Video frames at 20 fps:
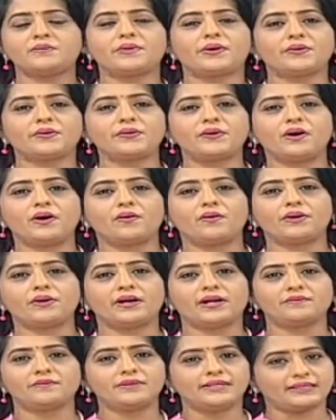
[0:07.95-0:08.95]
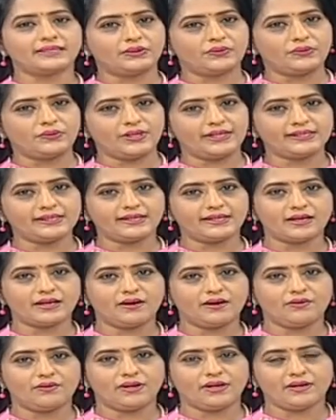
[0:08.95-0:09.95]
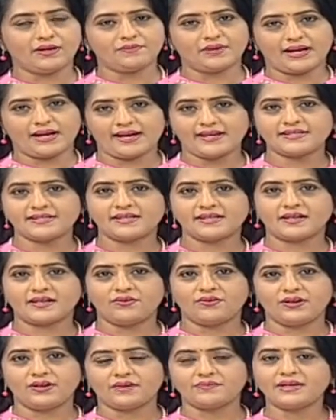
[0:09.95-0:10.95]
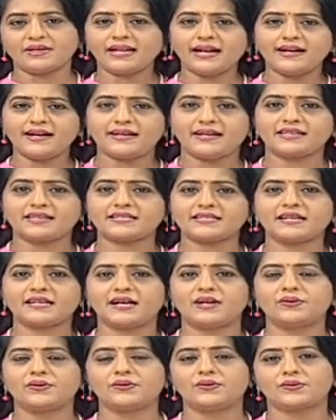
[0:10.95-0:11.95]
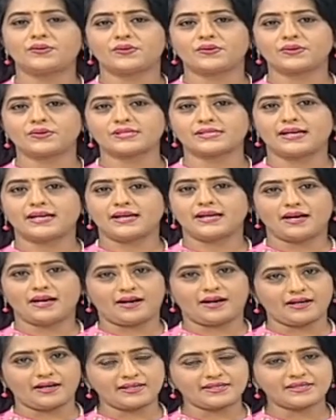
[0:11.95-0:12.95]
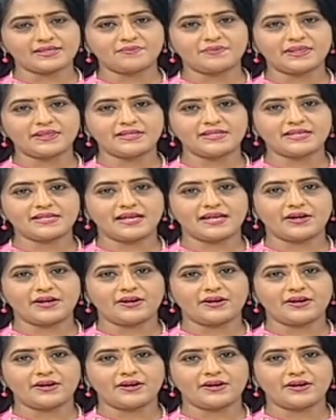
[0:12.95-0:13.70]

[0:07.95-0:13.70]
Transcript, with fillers: బరువుగా ఉండడం లేదా గుండెదడగా ఉండడం ఆయాసంగా ఉండడం ఇలాంటి లక్షణాలు ఒక్కొక్కసారి హార్ట్కి సంబంధించిన